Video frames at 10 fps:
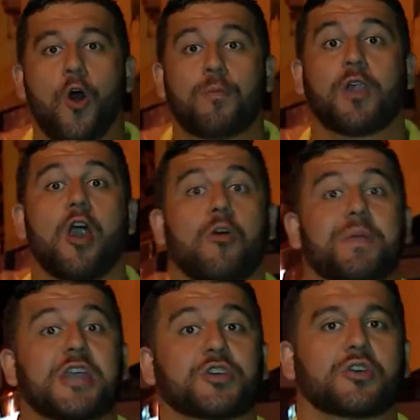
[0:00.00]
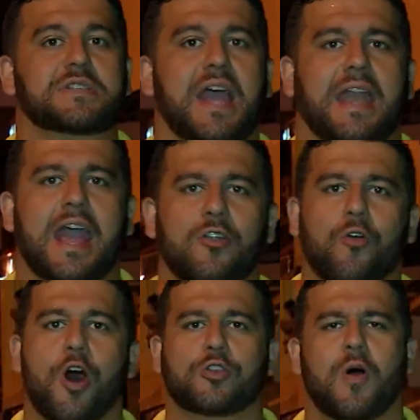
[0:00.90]
O Bloco Bicho do
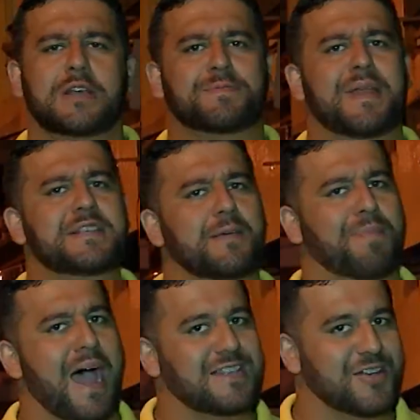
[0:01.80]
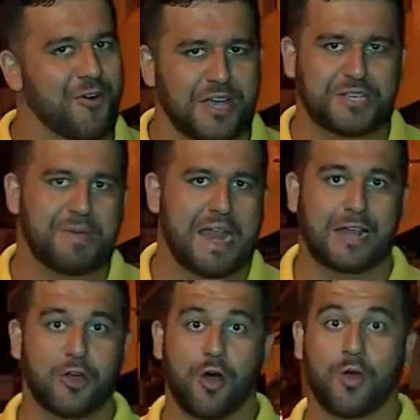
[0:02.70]
Sereno cortou as principais ruas de
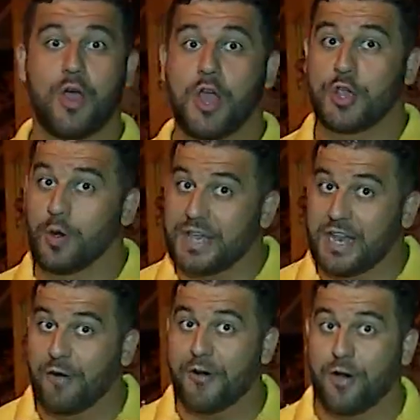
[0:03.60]
Miradouro. E o que não